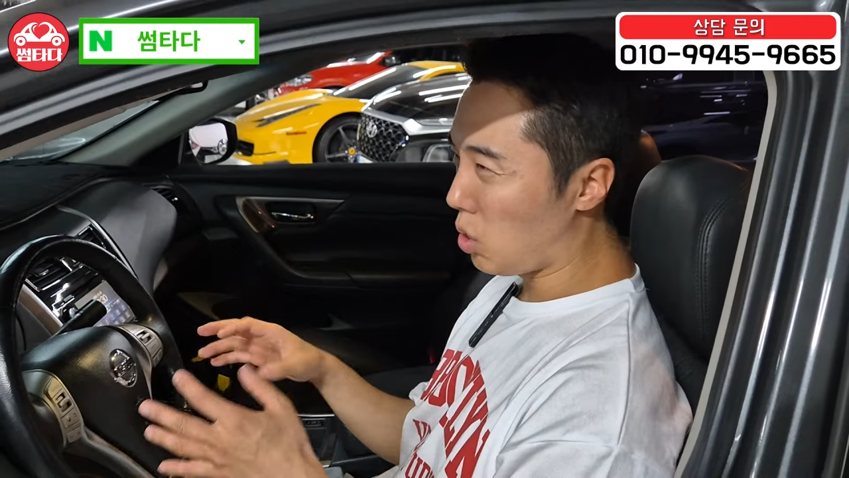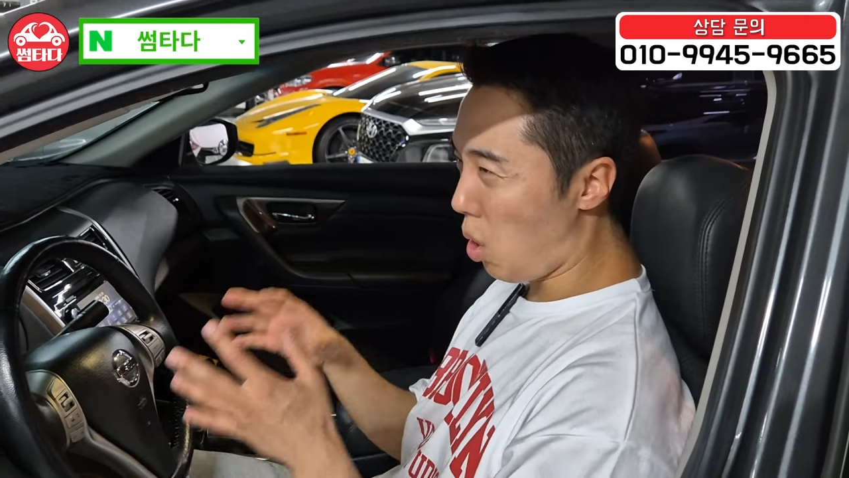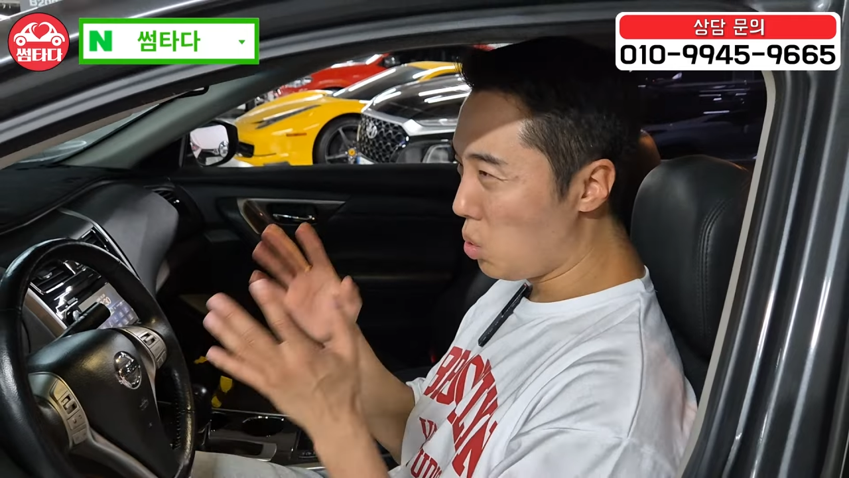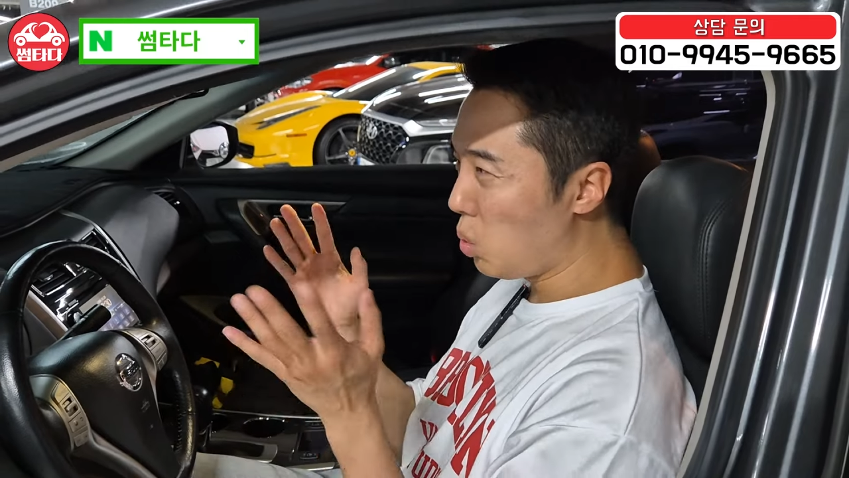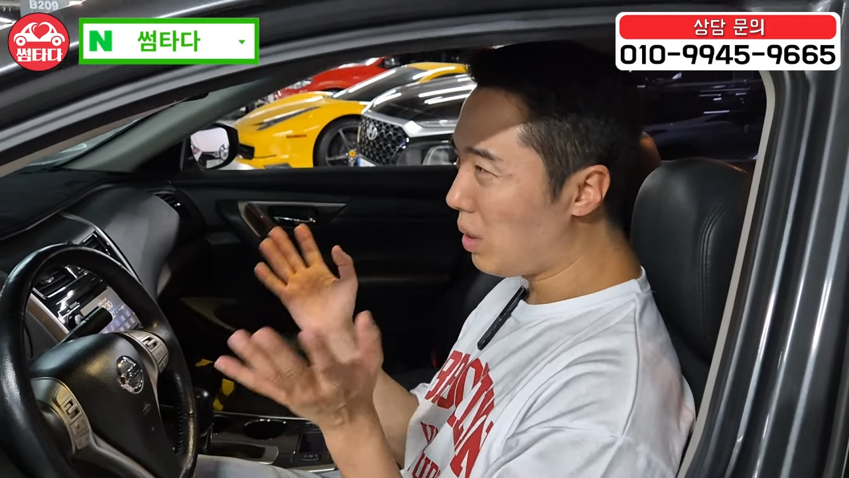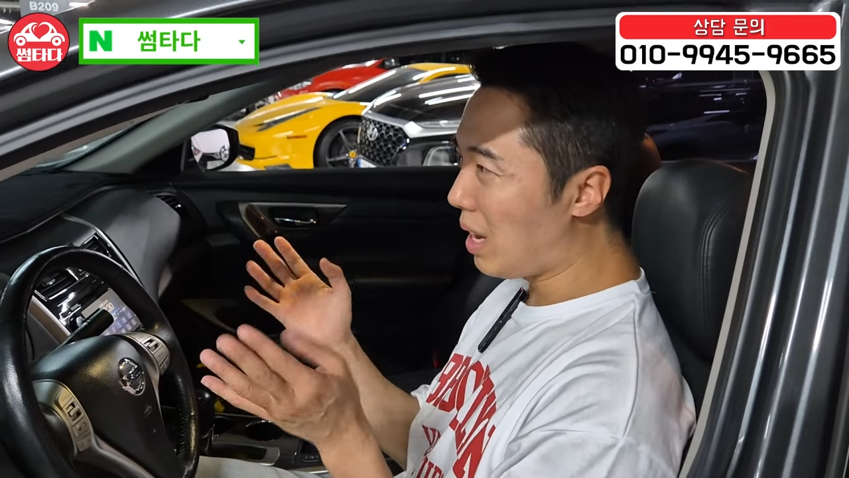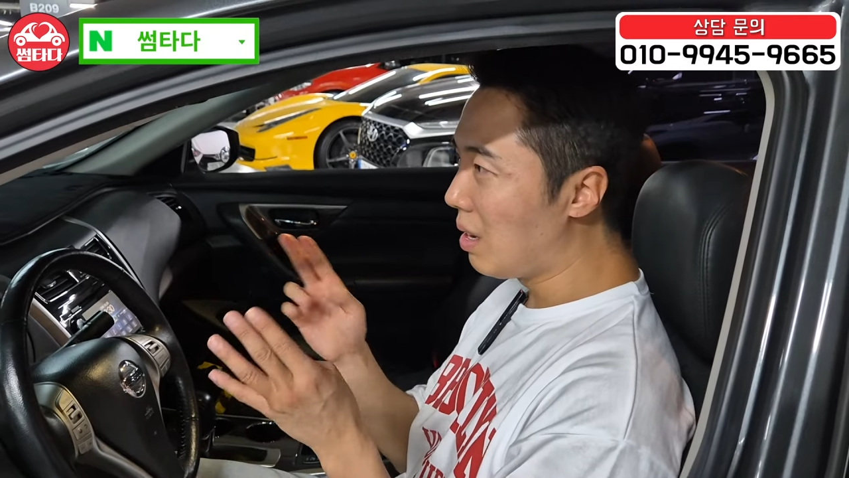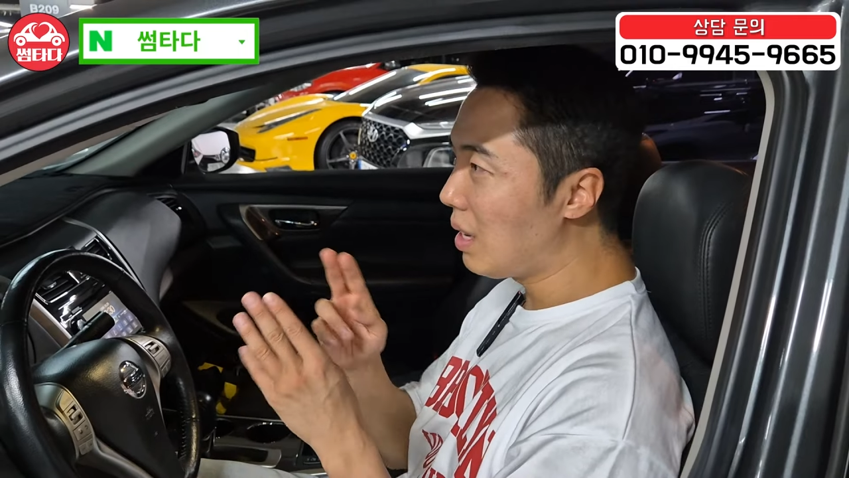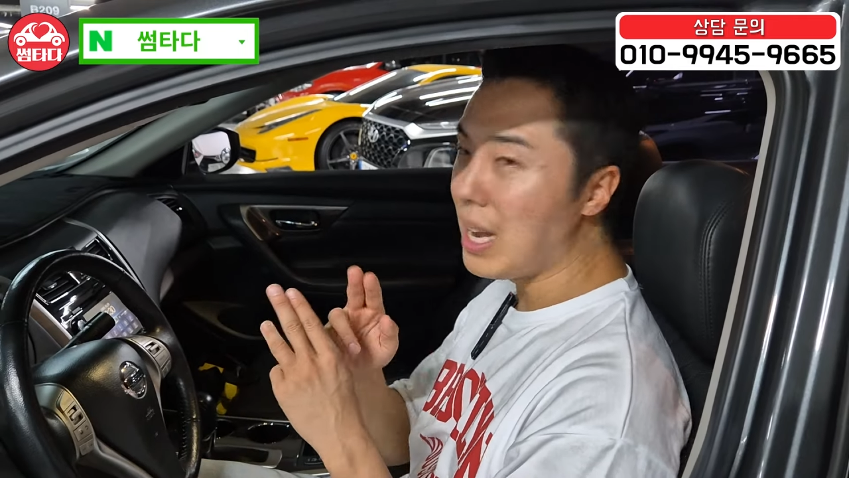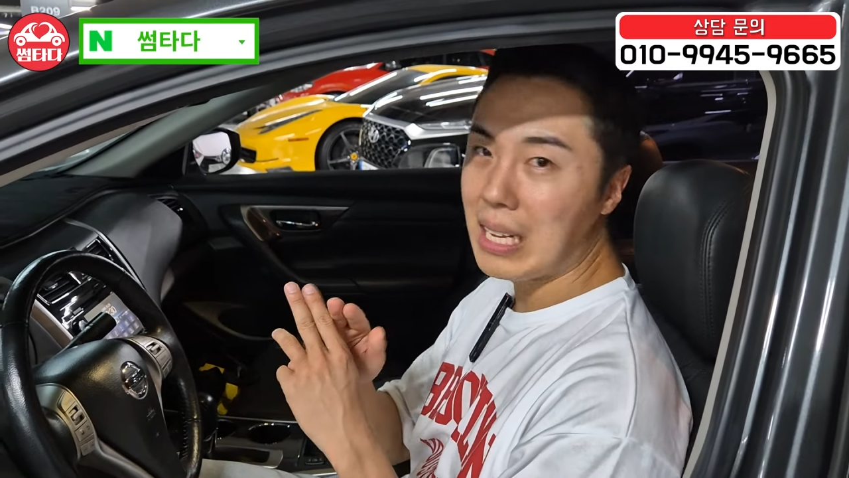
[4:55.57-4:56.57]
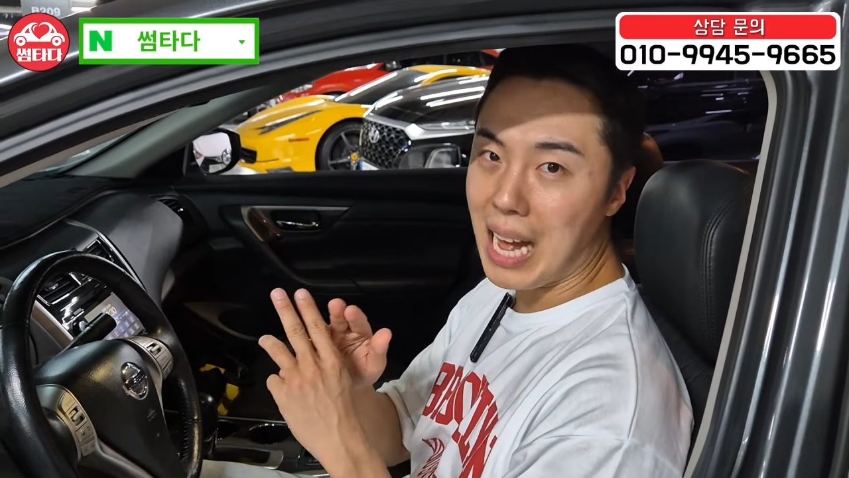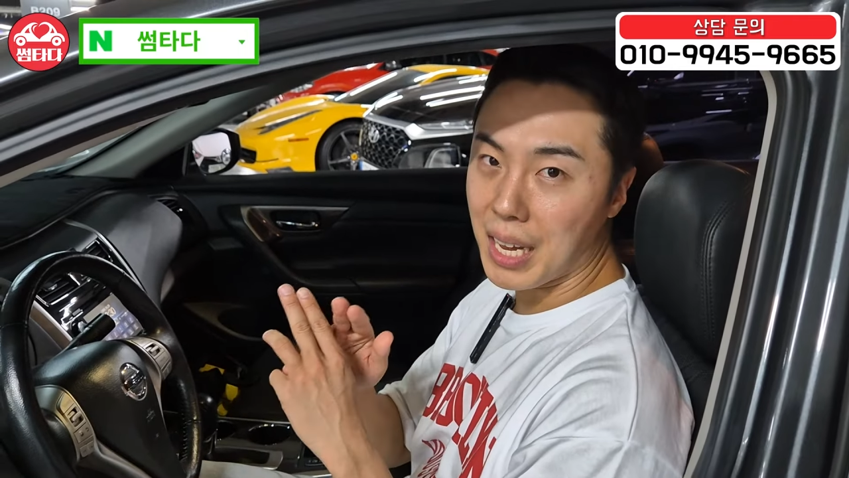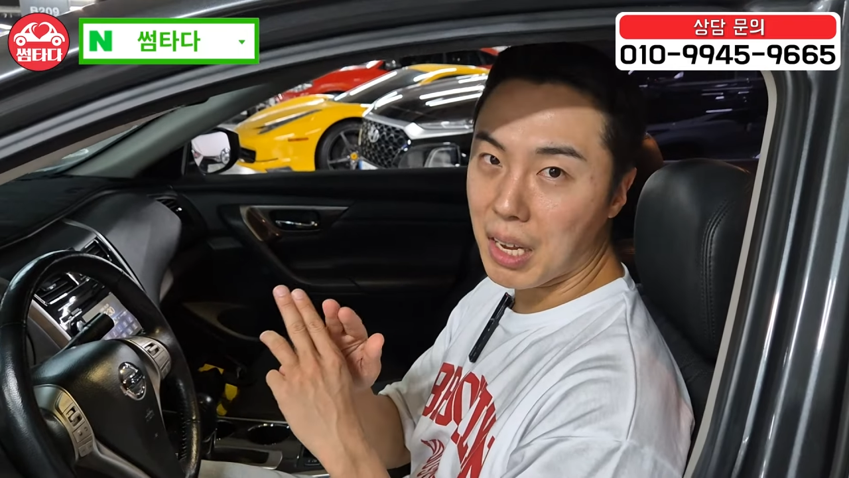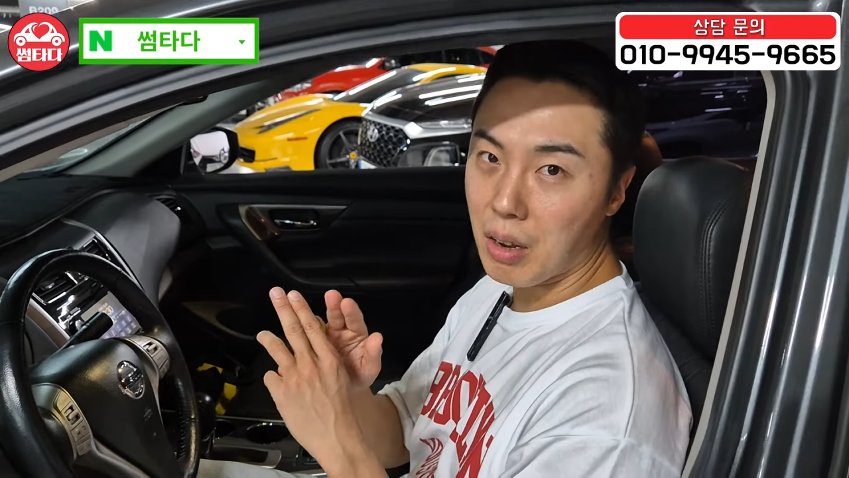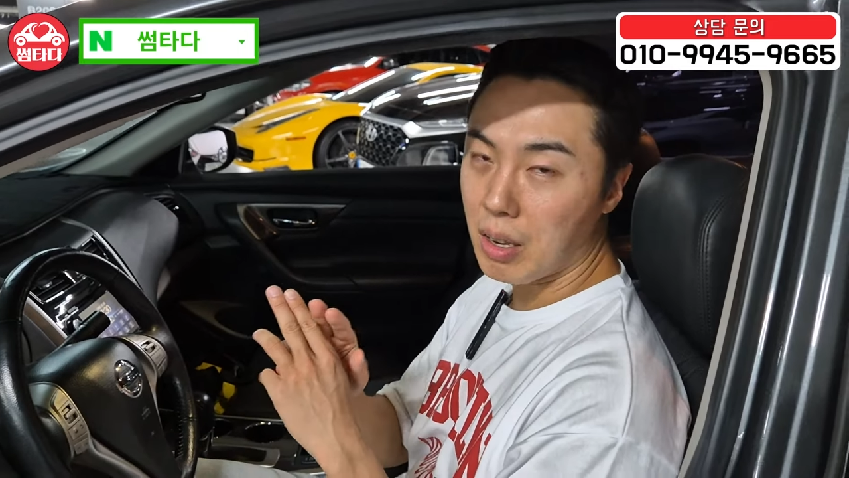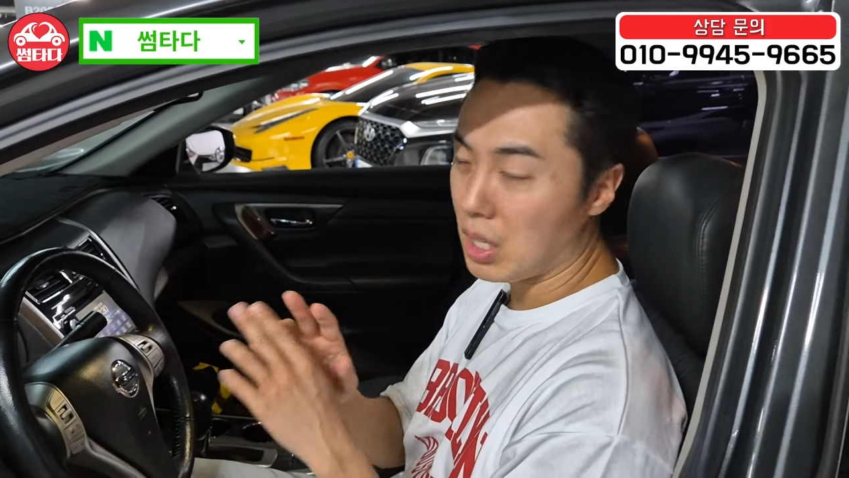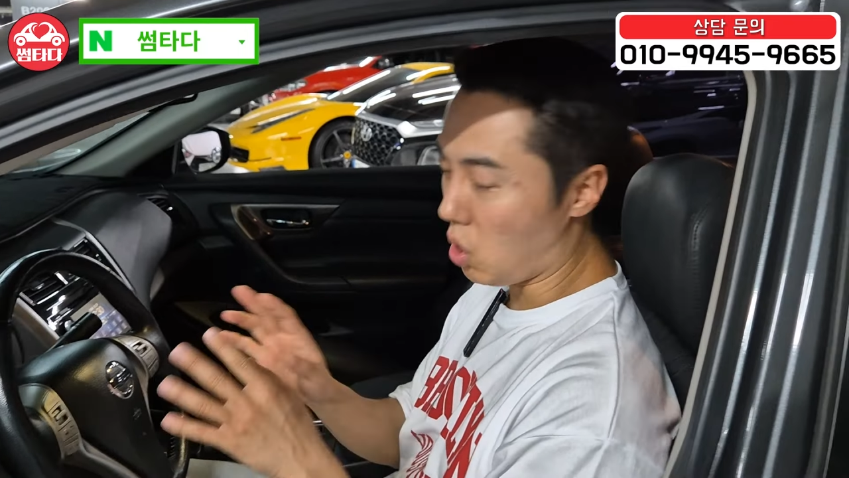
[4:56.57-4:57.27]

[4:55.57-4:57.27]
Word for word: 더 좋다 이렇게 얘기는 안 해요